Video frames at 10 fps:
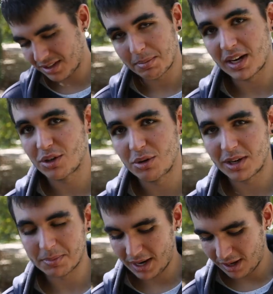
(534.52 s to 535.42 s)
Para esto no
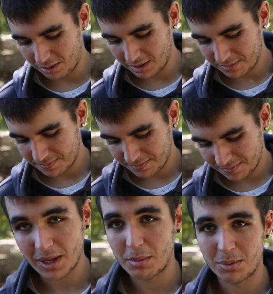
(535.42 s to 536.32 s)
me has pagado,
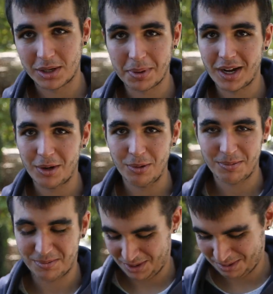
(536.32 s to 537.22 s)
¿eh? tampoco me has
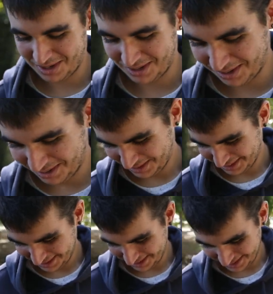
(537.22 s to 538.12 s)

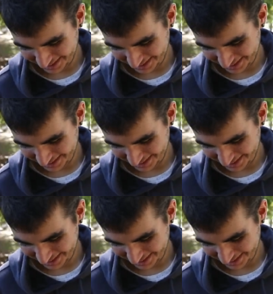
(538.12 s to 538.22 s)
pagado.